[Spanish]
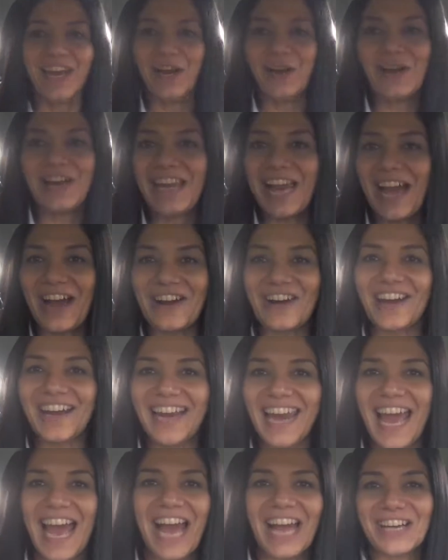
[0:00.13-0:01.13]
Hola,
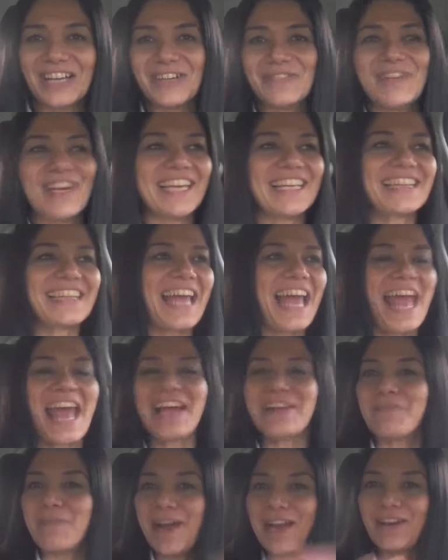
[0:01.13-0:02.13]
hola, ¿cómo
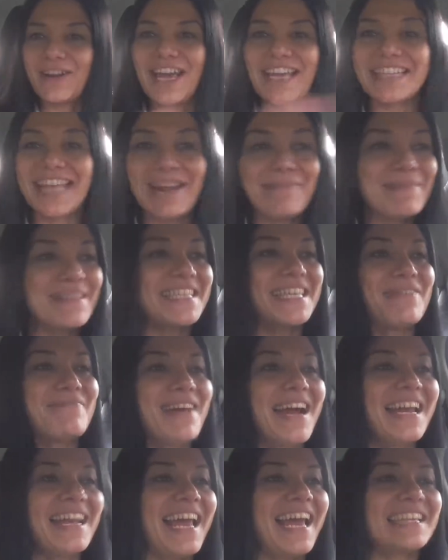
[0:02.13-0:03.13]
están? Bueno, esta es mi
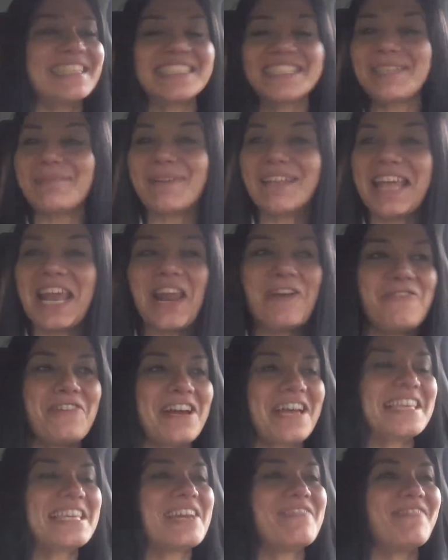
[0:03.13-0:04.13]
semana, esta semana la
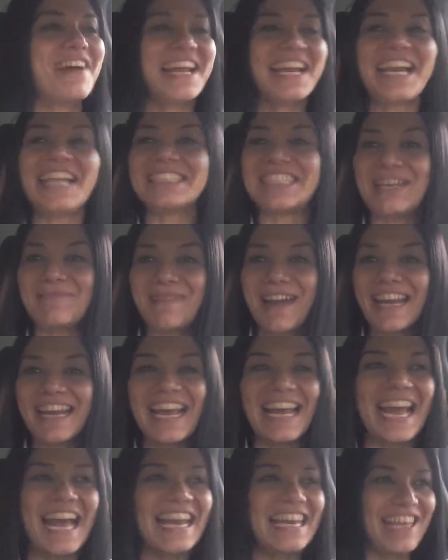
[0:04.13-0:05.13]
voy a llamar la
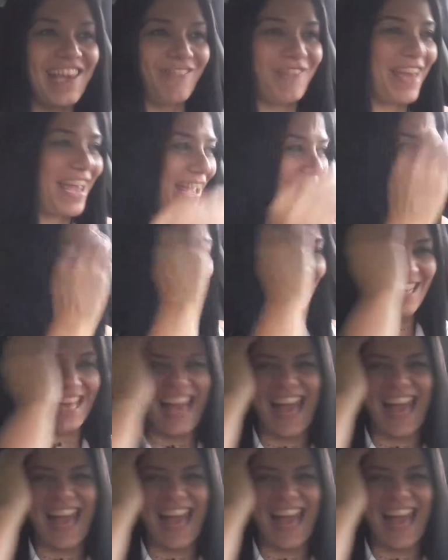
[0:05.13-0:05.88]
semana Calimero.